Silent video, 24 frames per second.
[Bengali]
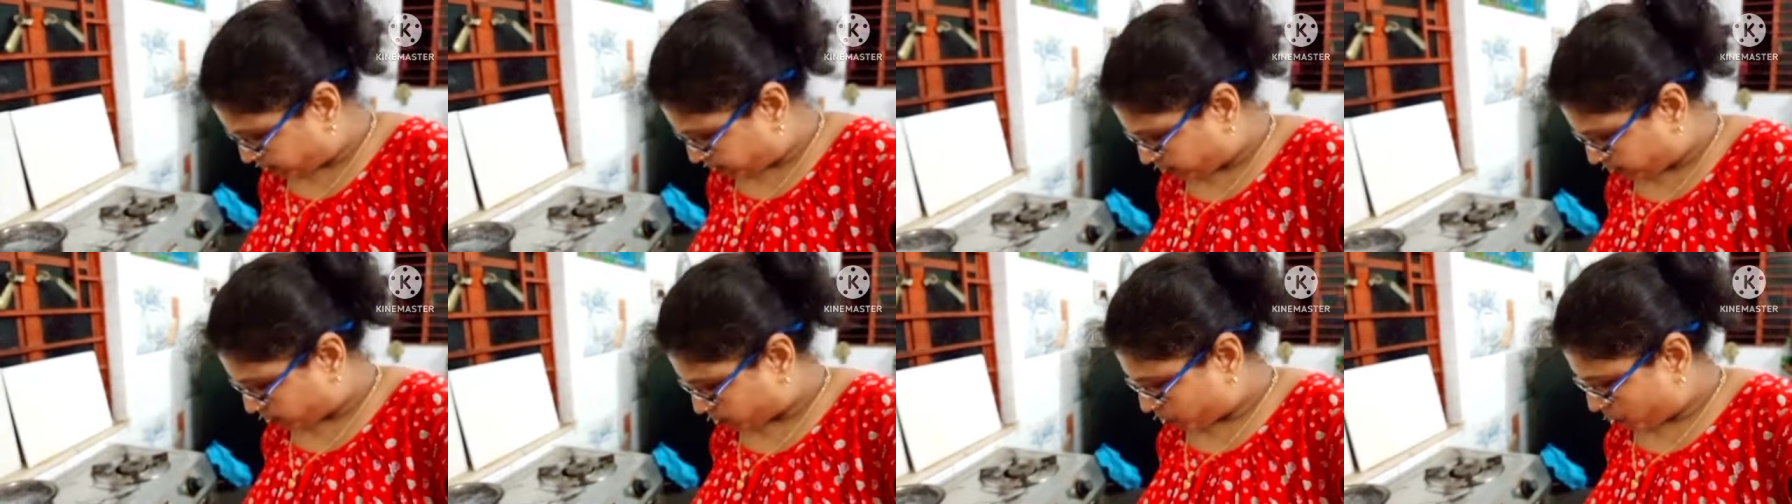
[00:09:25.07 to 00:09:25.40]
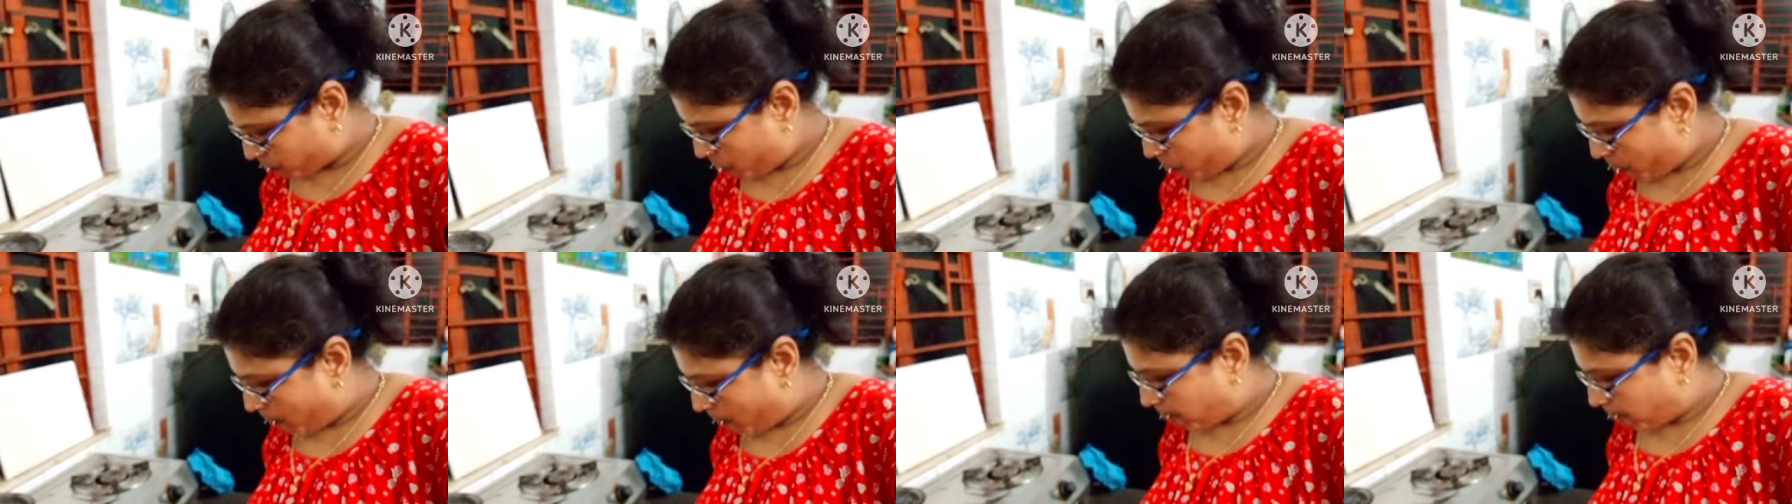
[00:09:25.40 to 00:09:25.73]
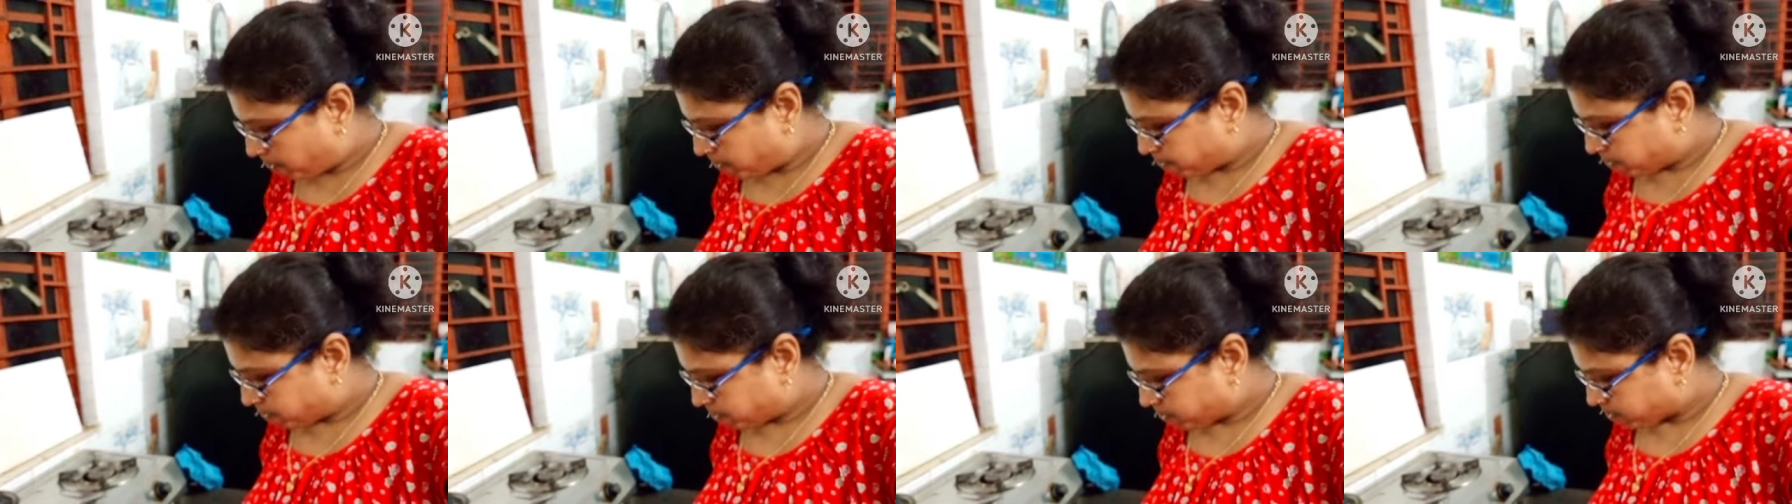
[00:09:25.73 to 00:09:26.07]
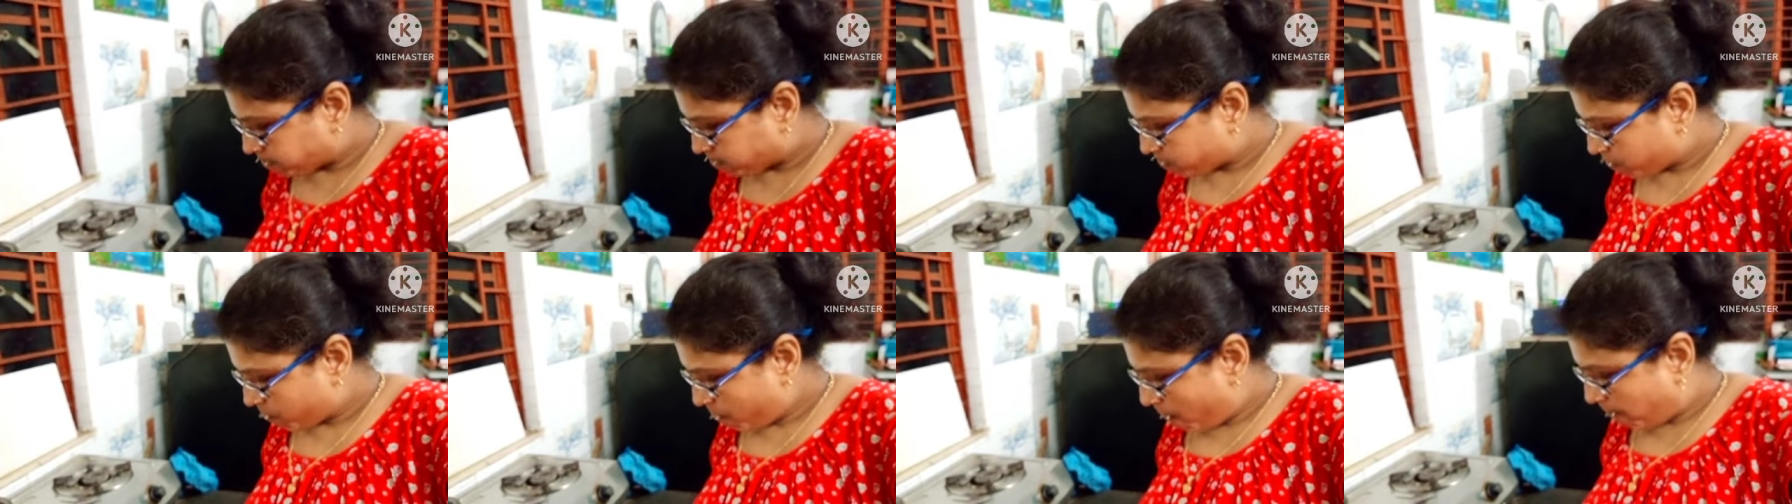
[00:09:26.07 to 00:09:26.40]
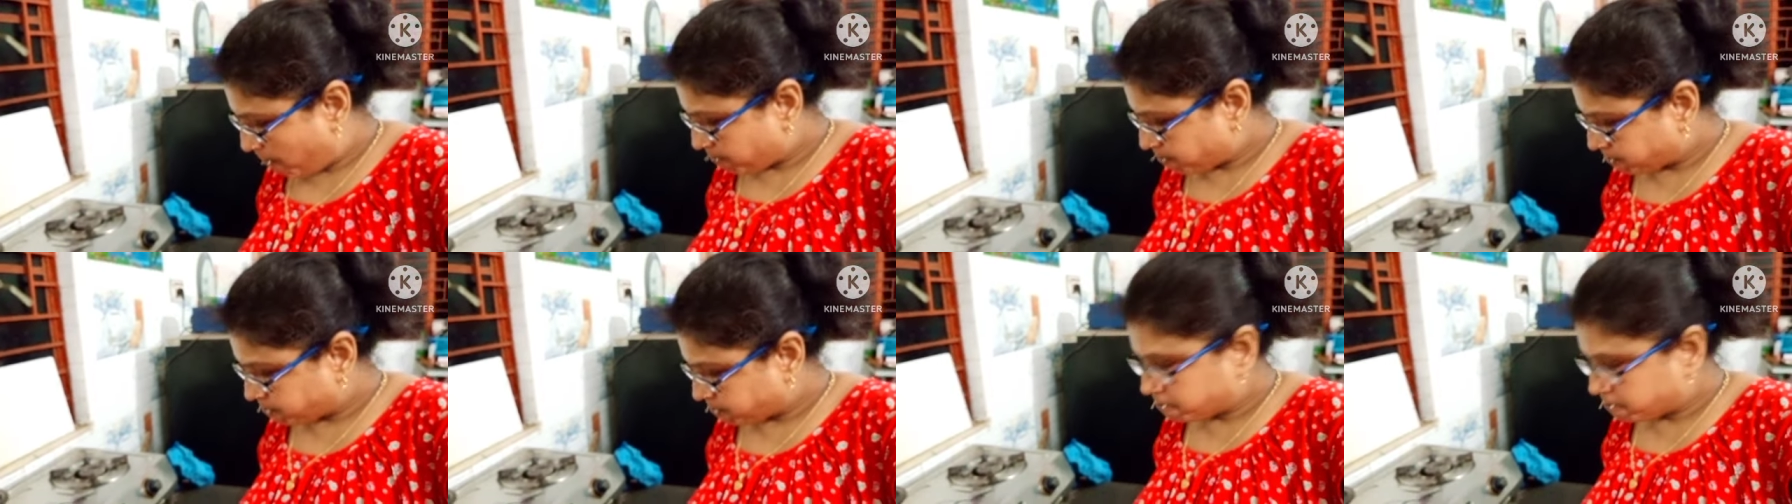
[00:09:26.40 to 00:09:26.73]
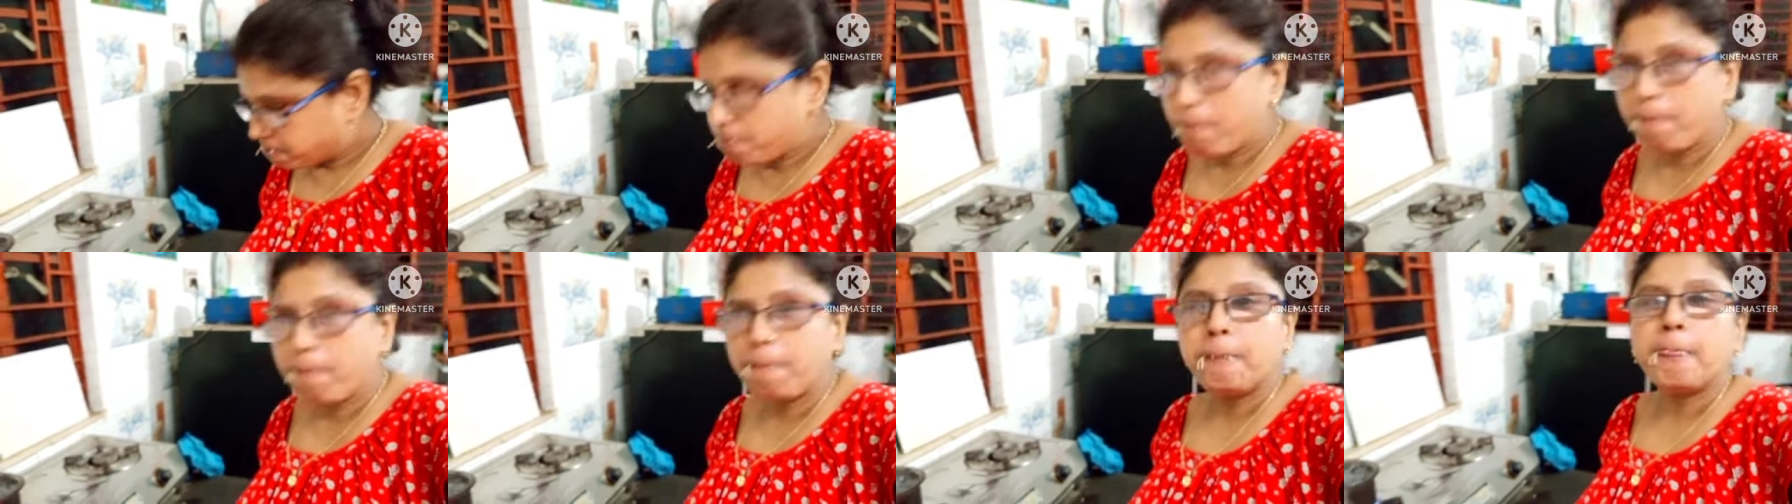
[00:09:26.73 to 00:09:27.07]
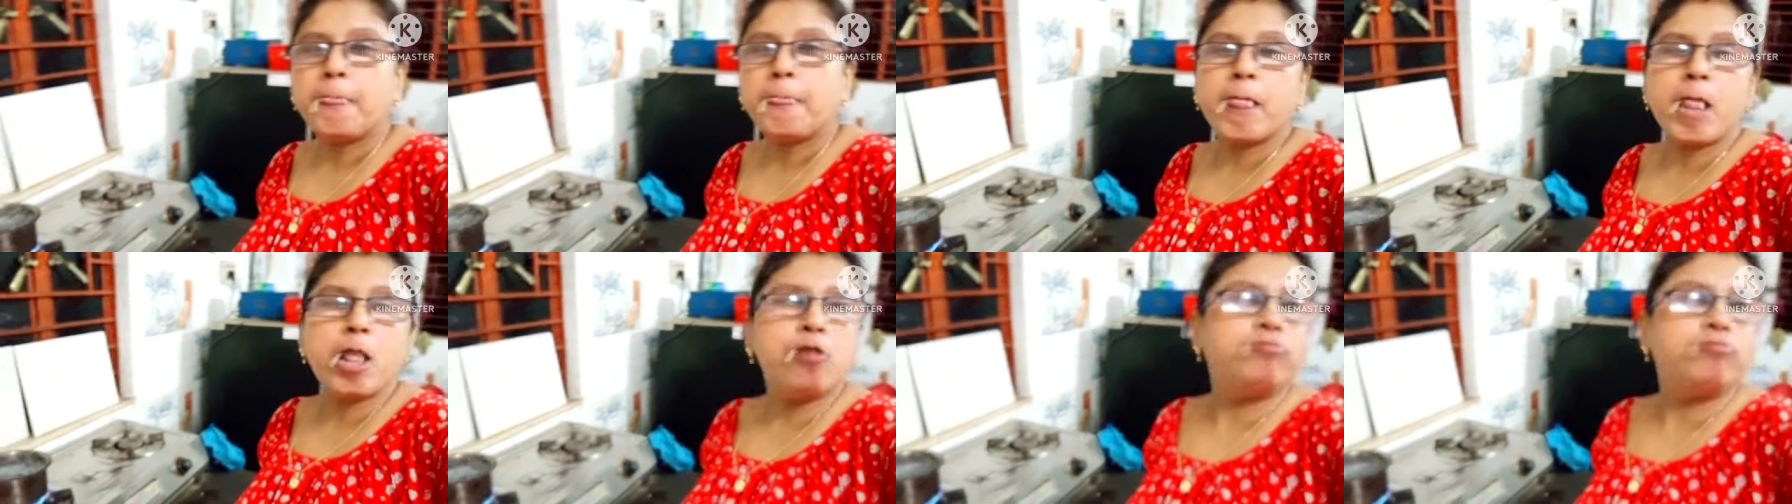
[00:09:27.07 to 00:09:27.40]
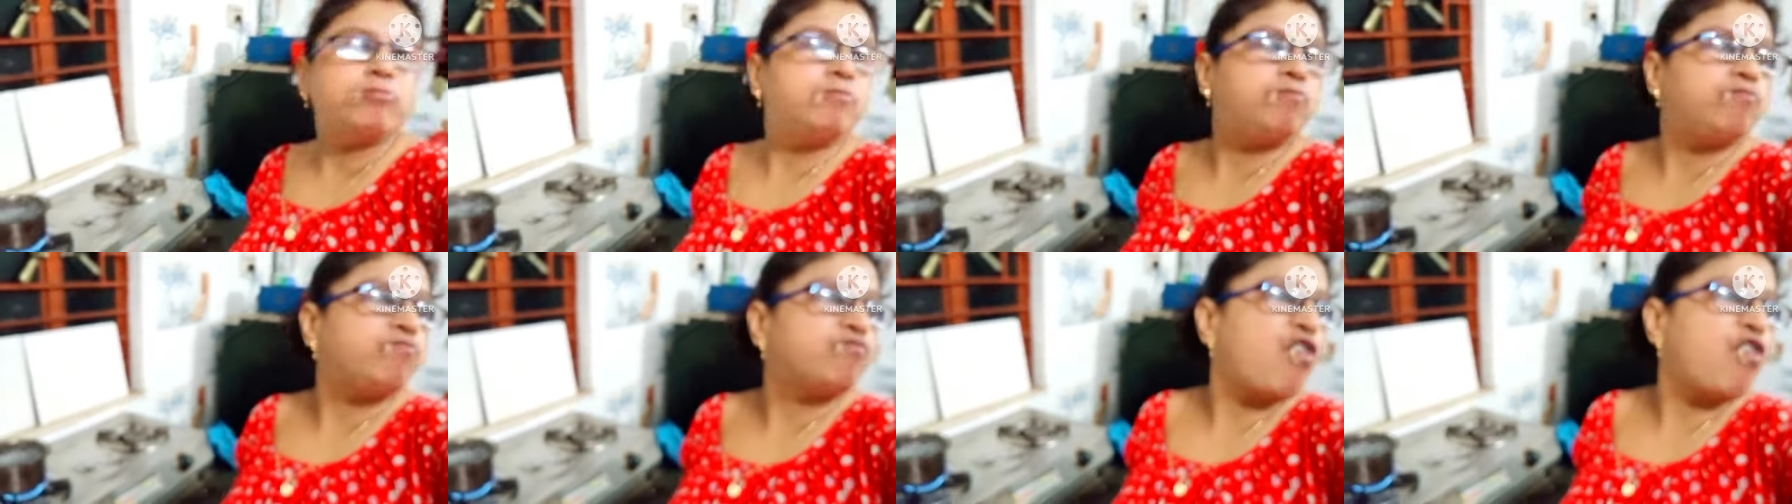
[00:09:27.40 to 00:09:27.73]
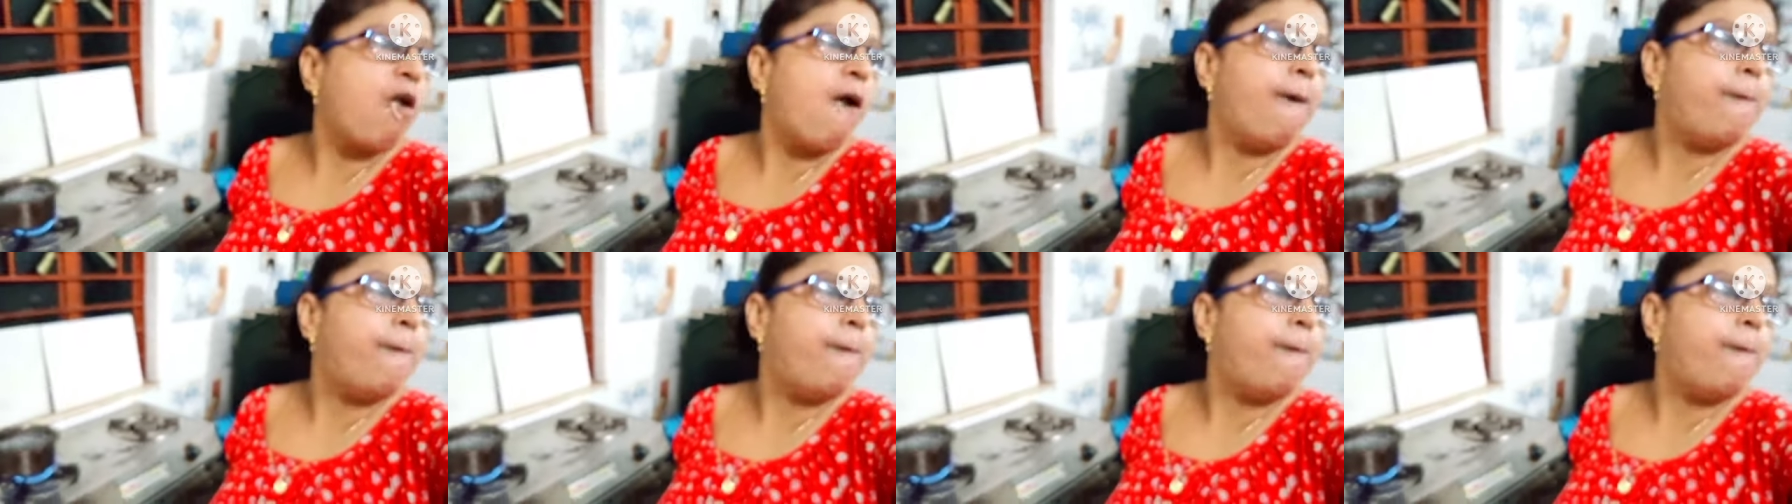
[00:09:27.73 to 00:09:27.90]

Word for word: মধ্যেই হয় দেখো না আমি কেমন করে কাচ্ছি তাড়াতাড়ি করে